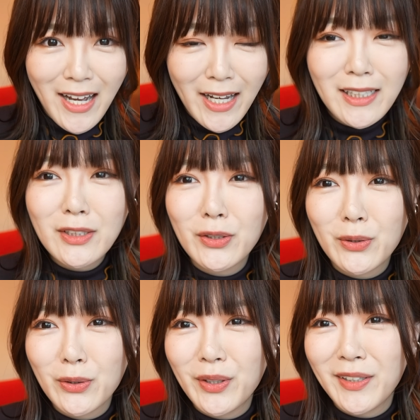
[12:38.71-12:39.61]
はい、そういう
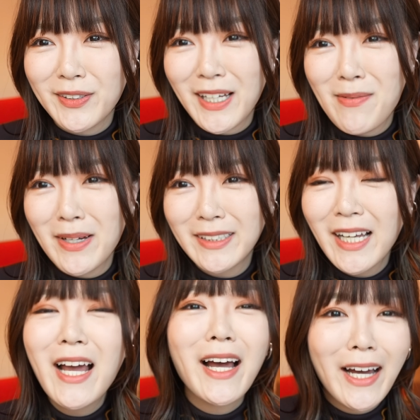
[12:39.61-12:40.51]
ことでございます。
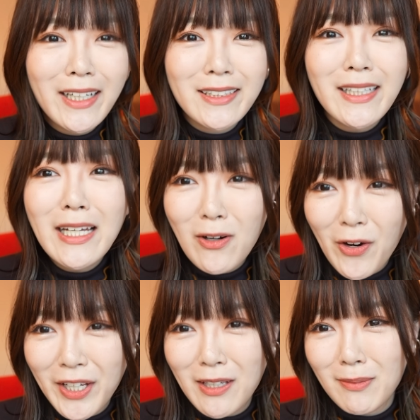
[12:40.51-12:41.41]
はい、最後
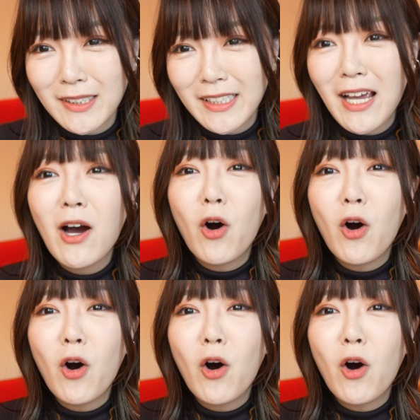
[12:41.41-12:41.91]
いきますね。